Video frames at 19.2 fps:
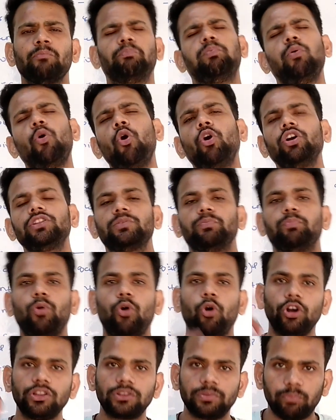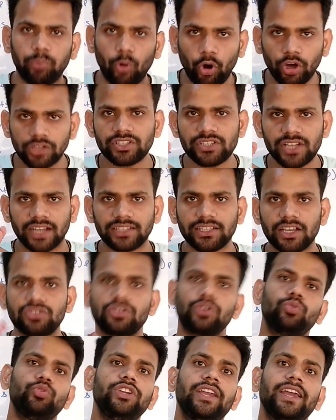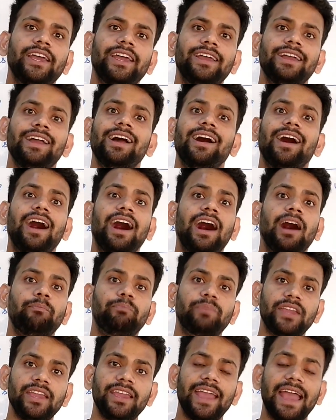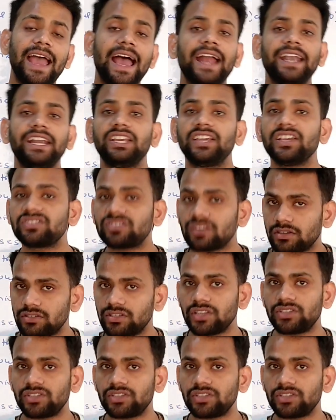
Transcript: बहुत बहुत बहुत ज़्यादा ज़रूरी है आपके ऐड के सक्सेस